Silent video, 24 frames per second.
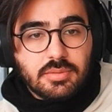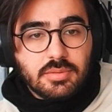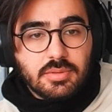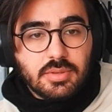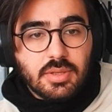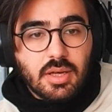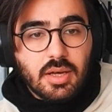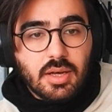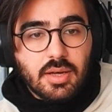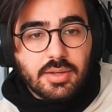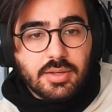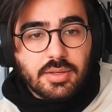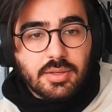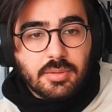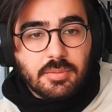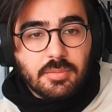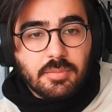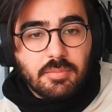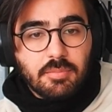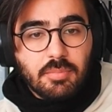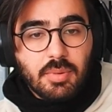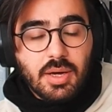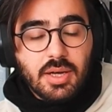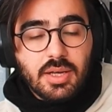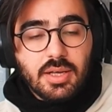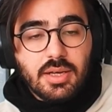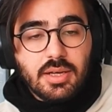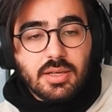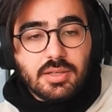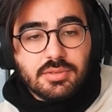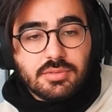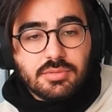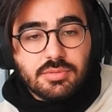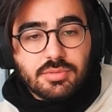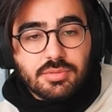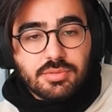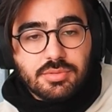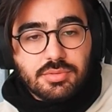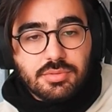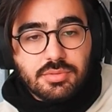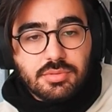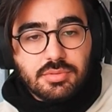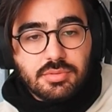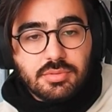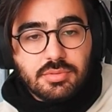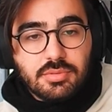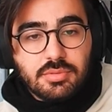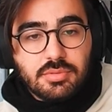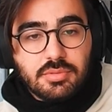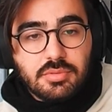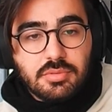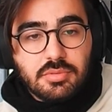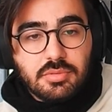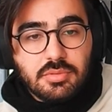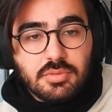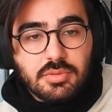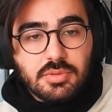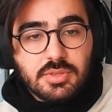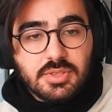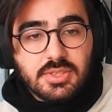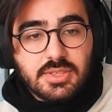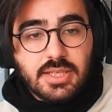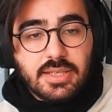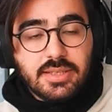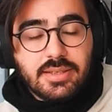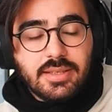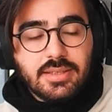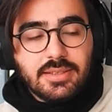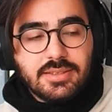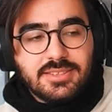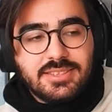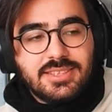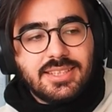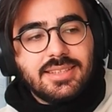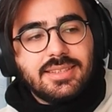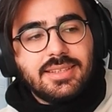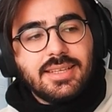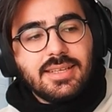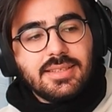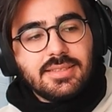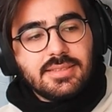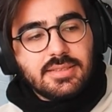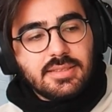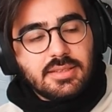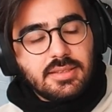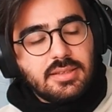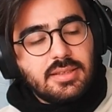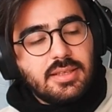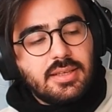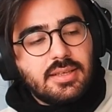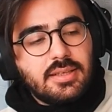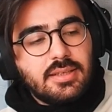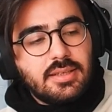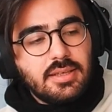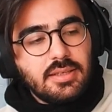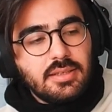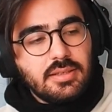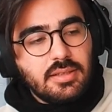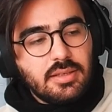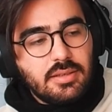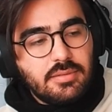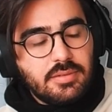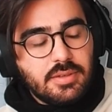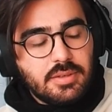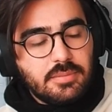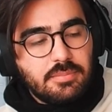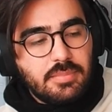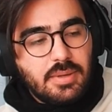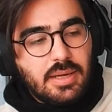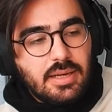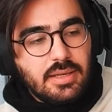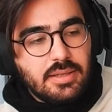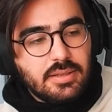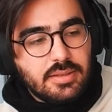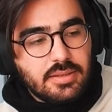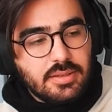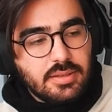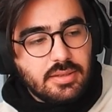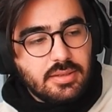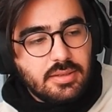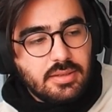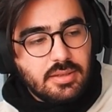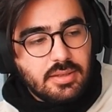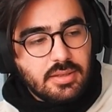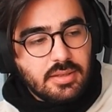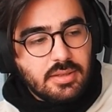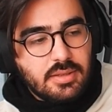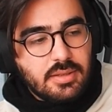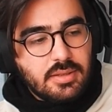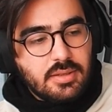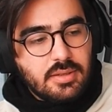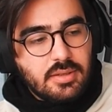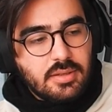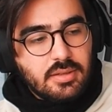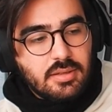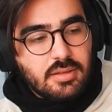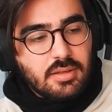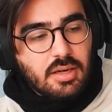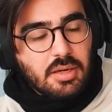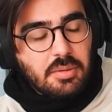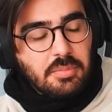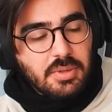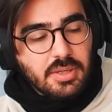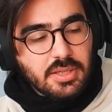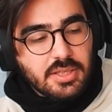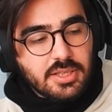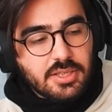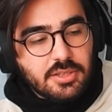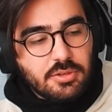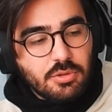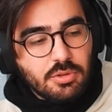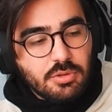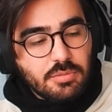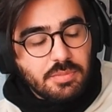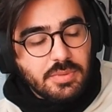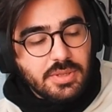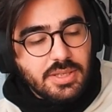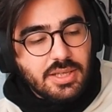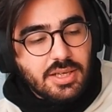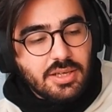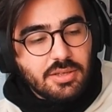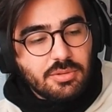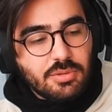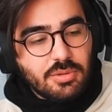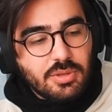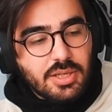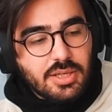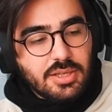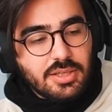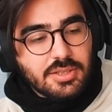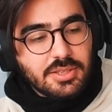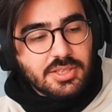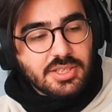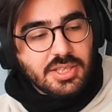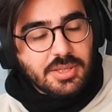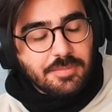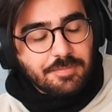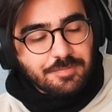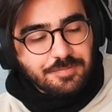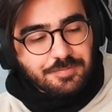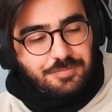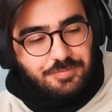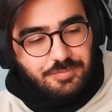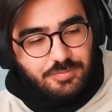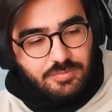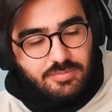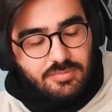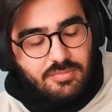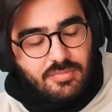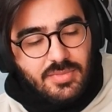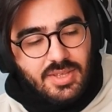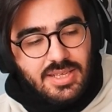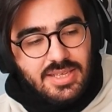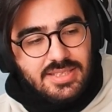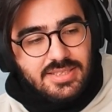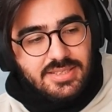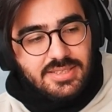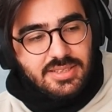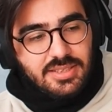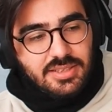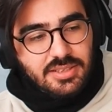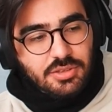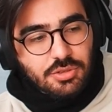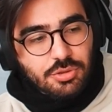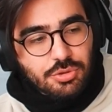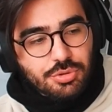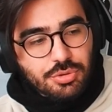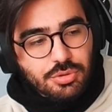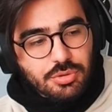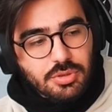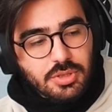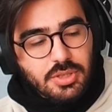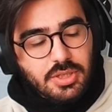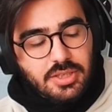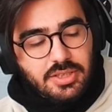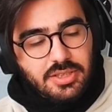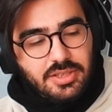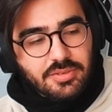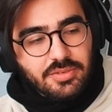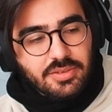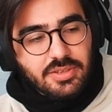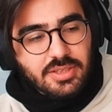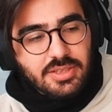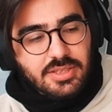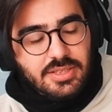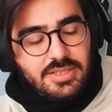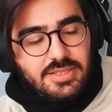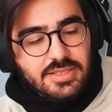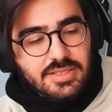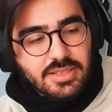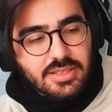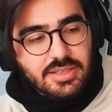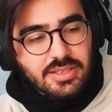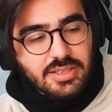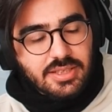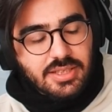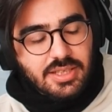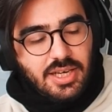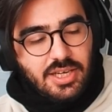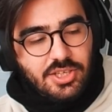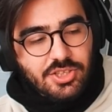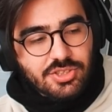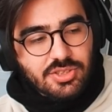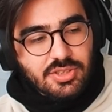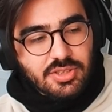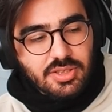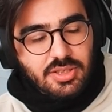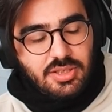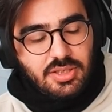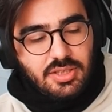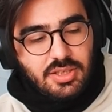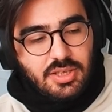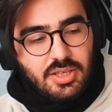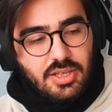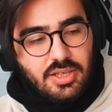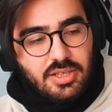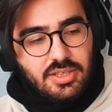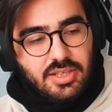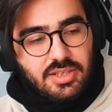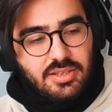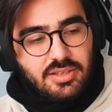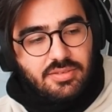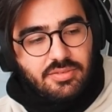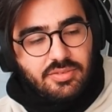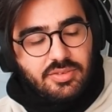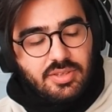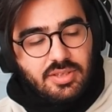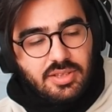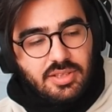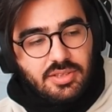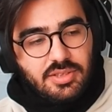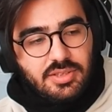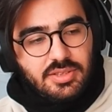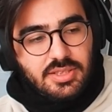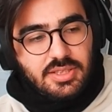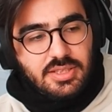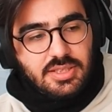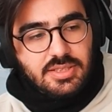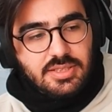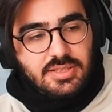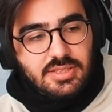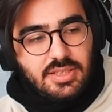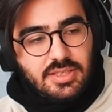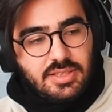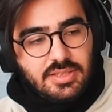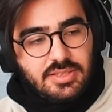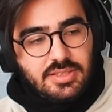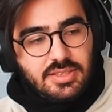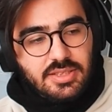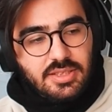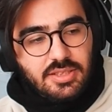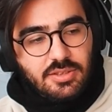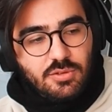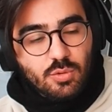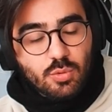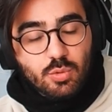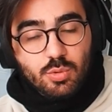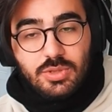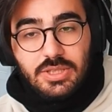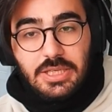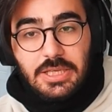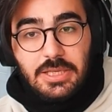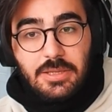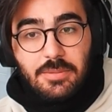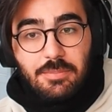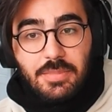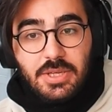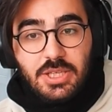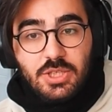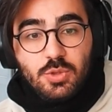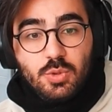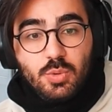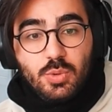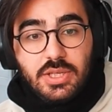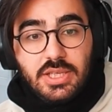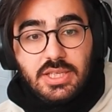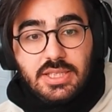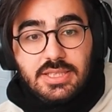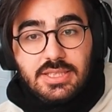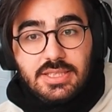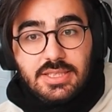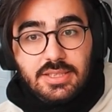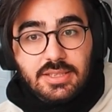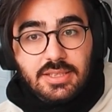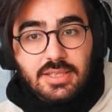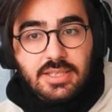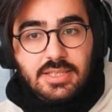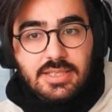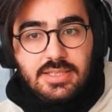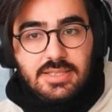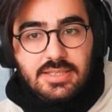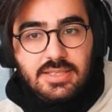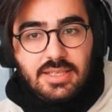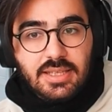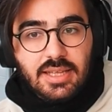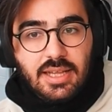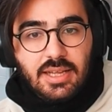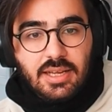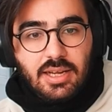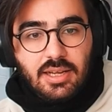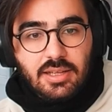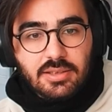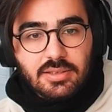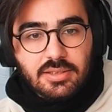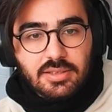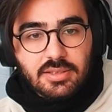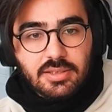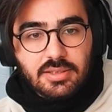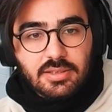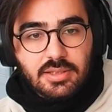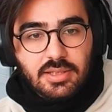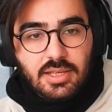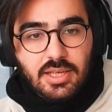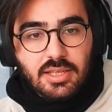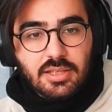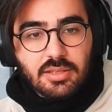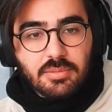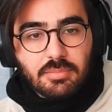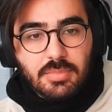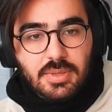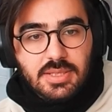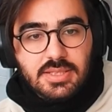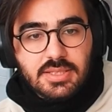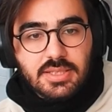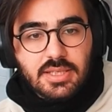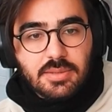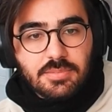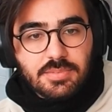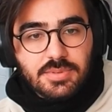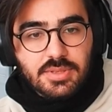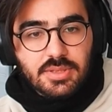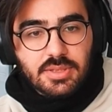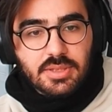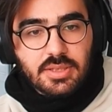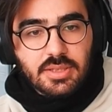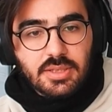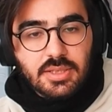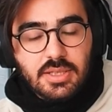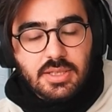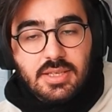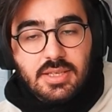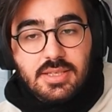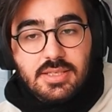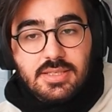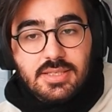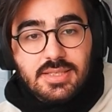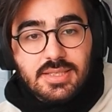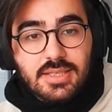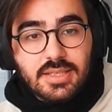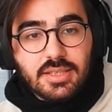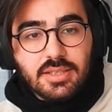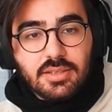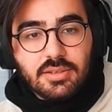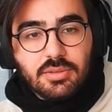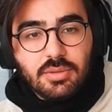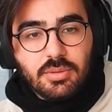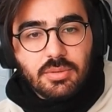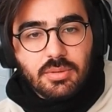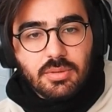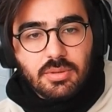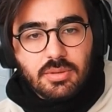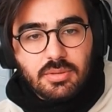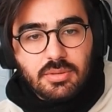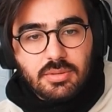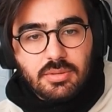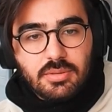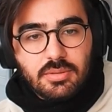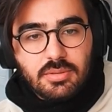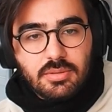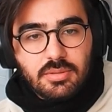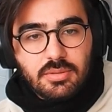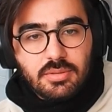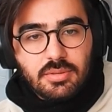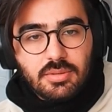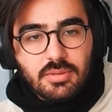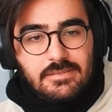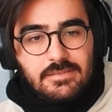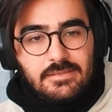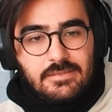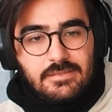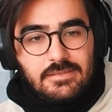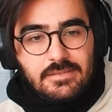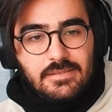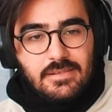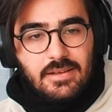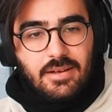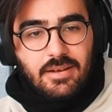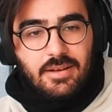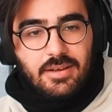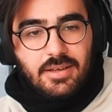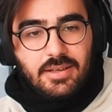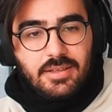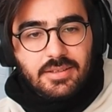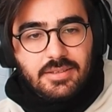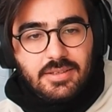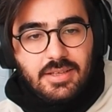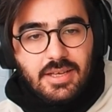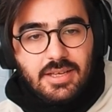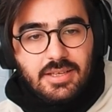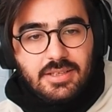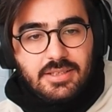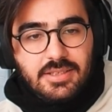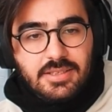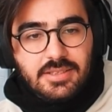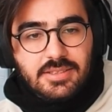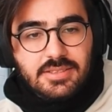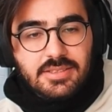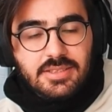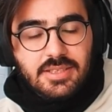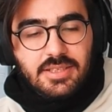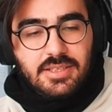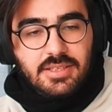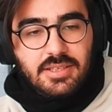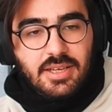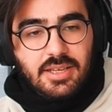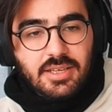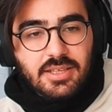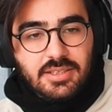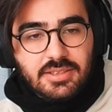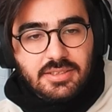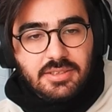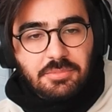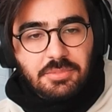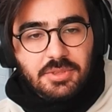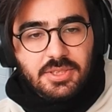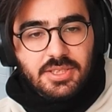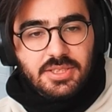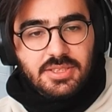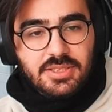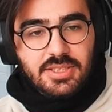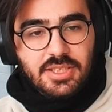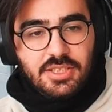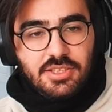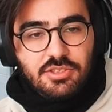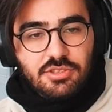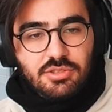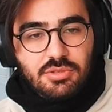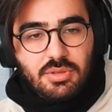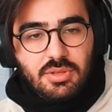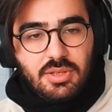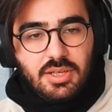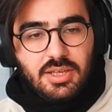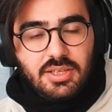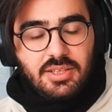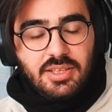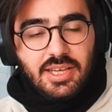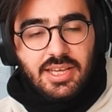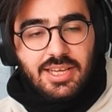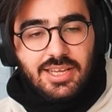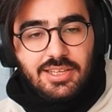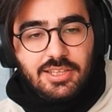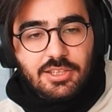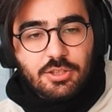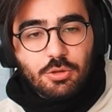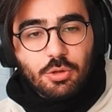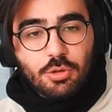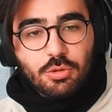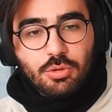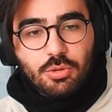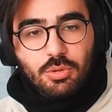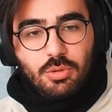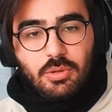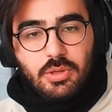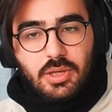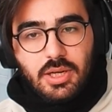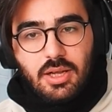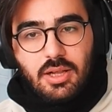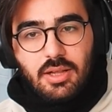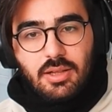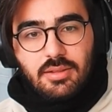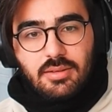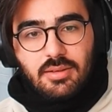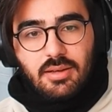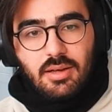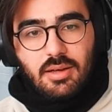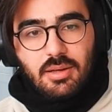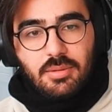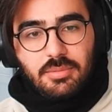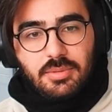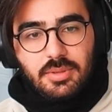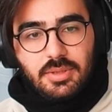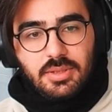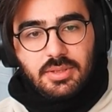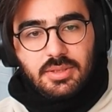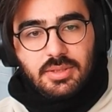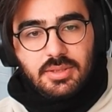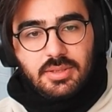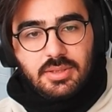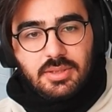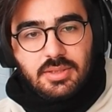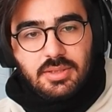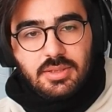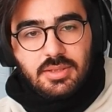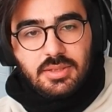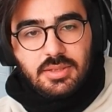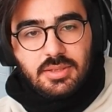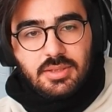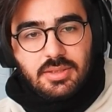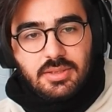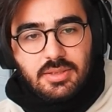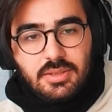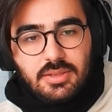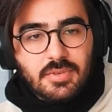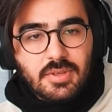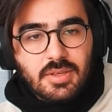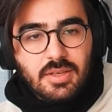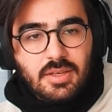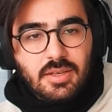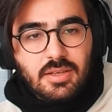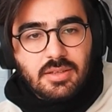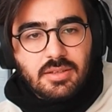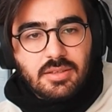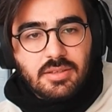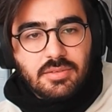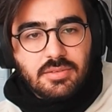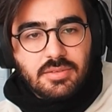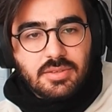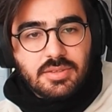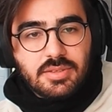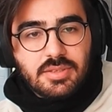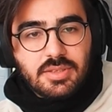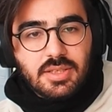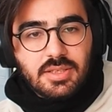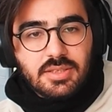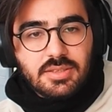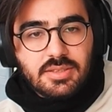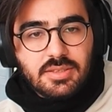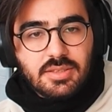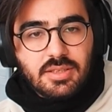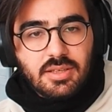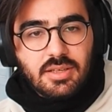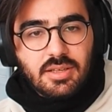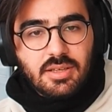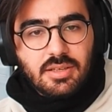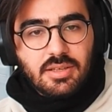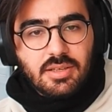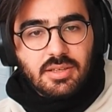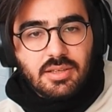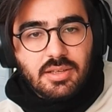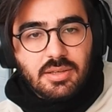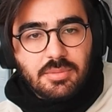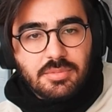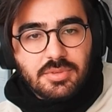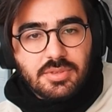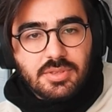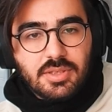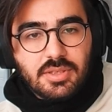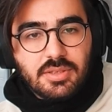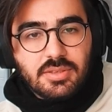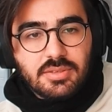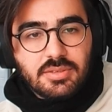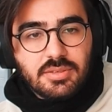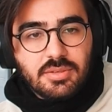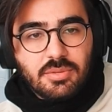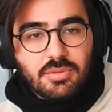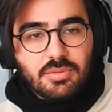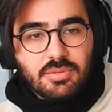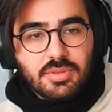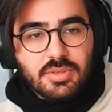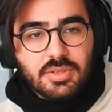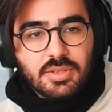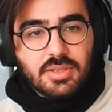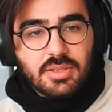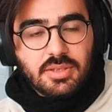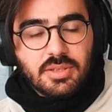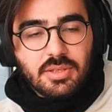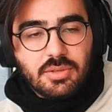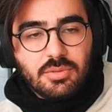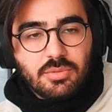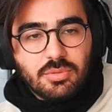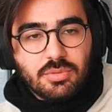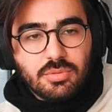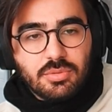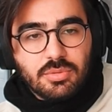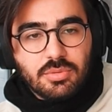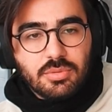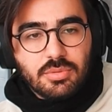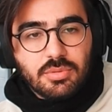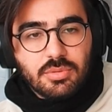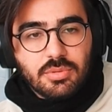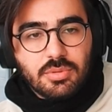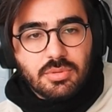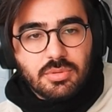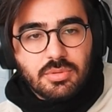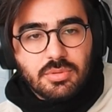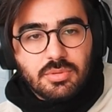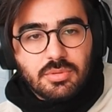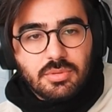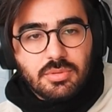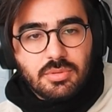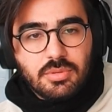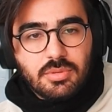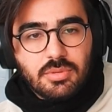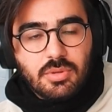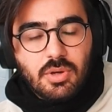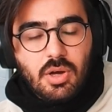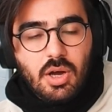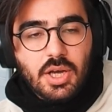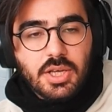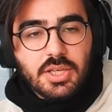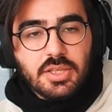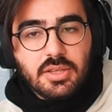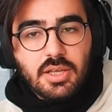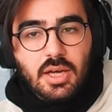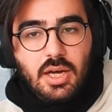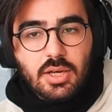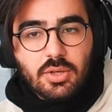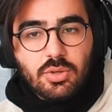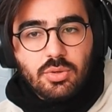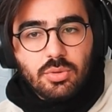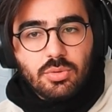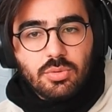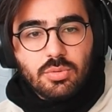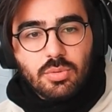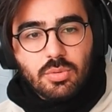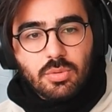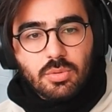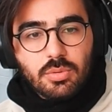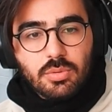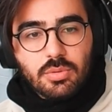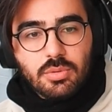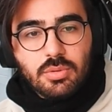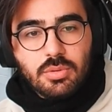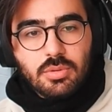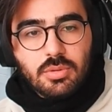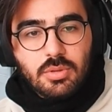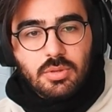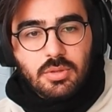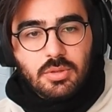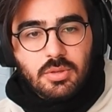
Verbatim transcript: Yani bayağı zor. Sat, satarsa tekrar evet belki. Ama 44 milyar dolarlık işte sıkıntı şu. Twitter'ın hisseleri kaçtı? E, Twitter'ın hissesinin %25 yukarısında hisseden aldı Elon Musk hepsini. Sıkıntı o. Evet yani 48 hani değil mi? 48 dolarda 54 dolara aldı abi. Twitter siyasi haline gelmiş en azından onların elinden kurtuldu. Hayır daha kötü oldu.